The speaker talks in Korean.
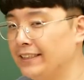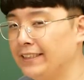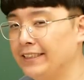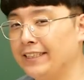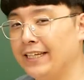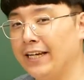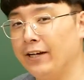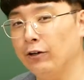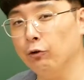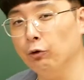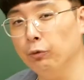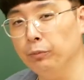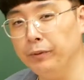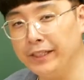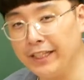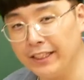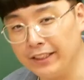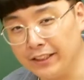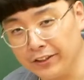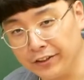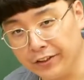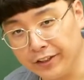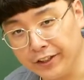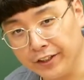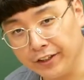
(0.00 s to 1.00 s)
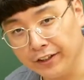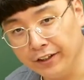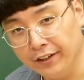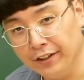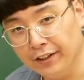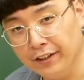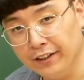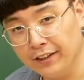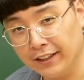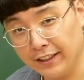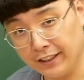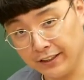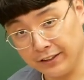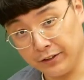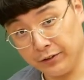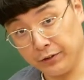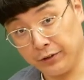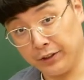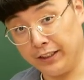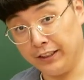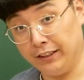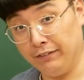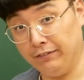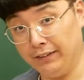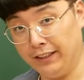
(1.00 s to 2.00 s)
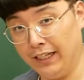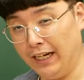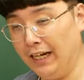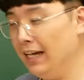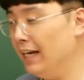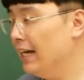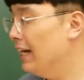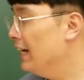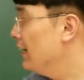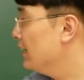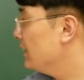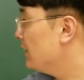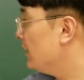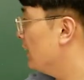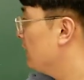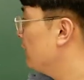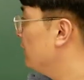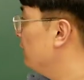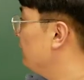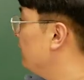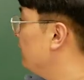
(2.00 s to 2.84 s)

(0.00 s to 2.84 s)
제곱이 되는 거예요 그래서 이렇게 됩니다 자 그럼